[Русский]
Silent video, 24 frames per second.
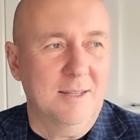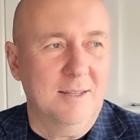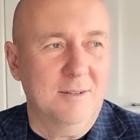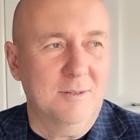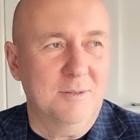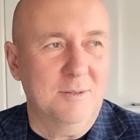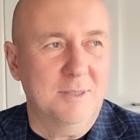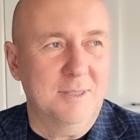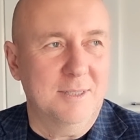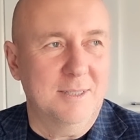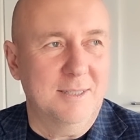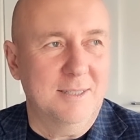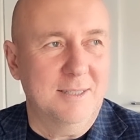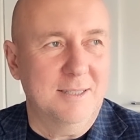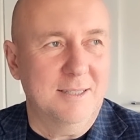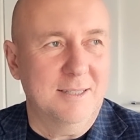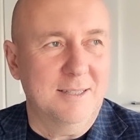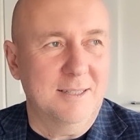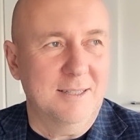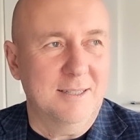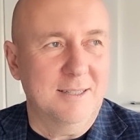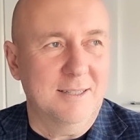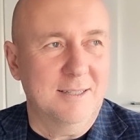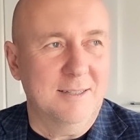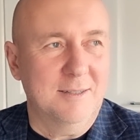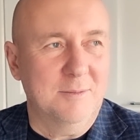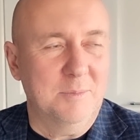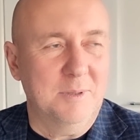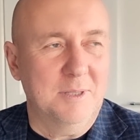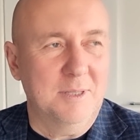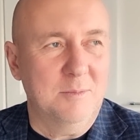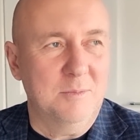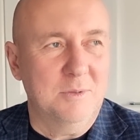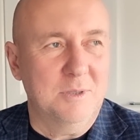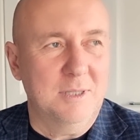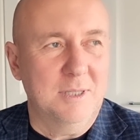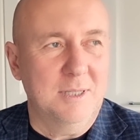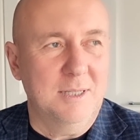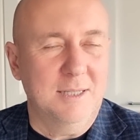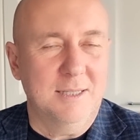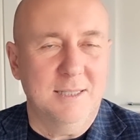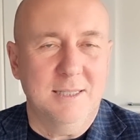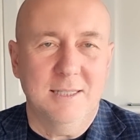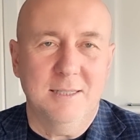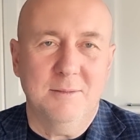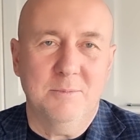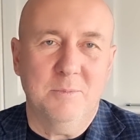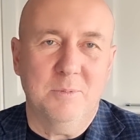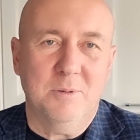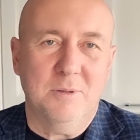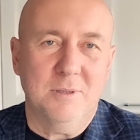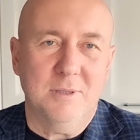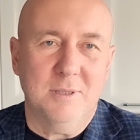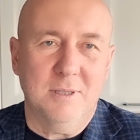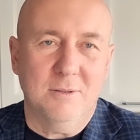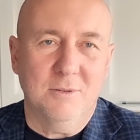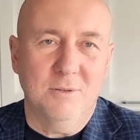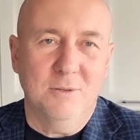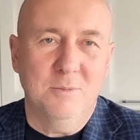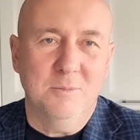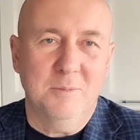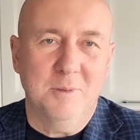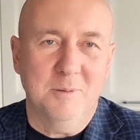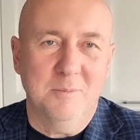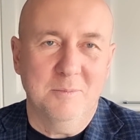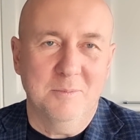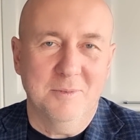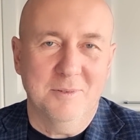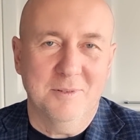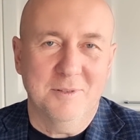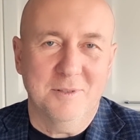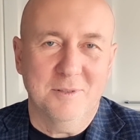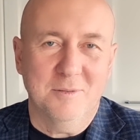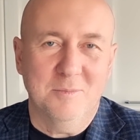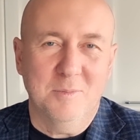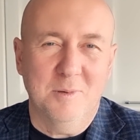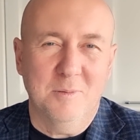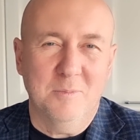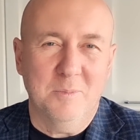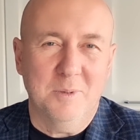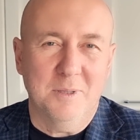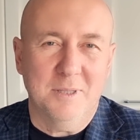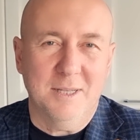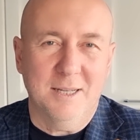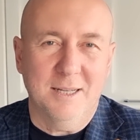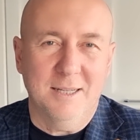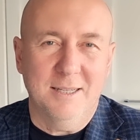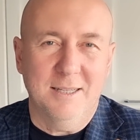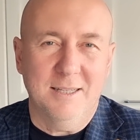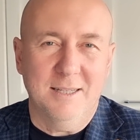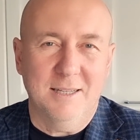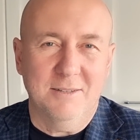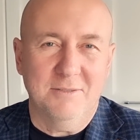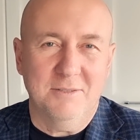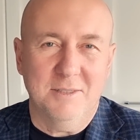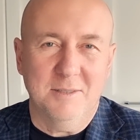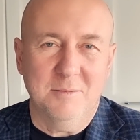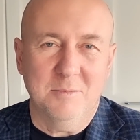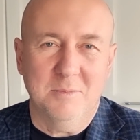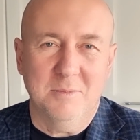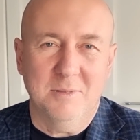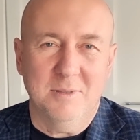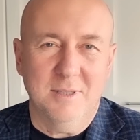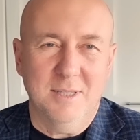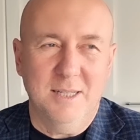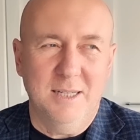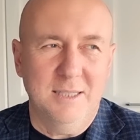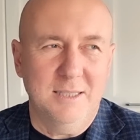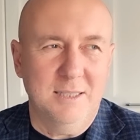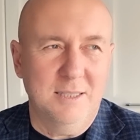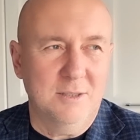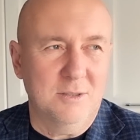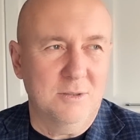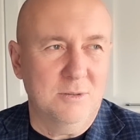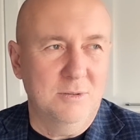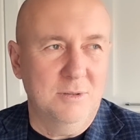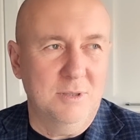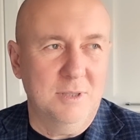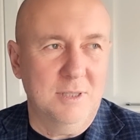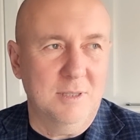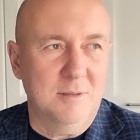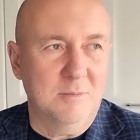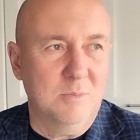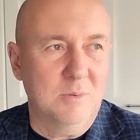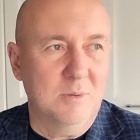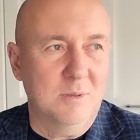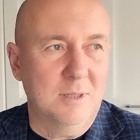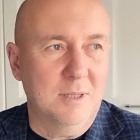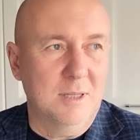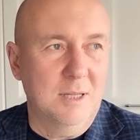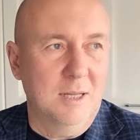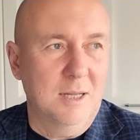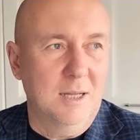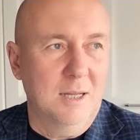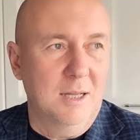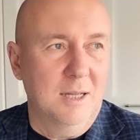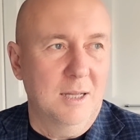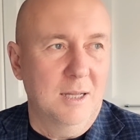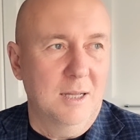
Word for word: Вот, э, потому что если просто умным, с умом подходить ко всему, знаете, скучно будет.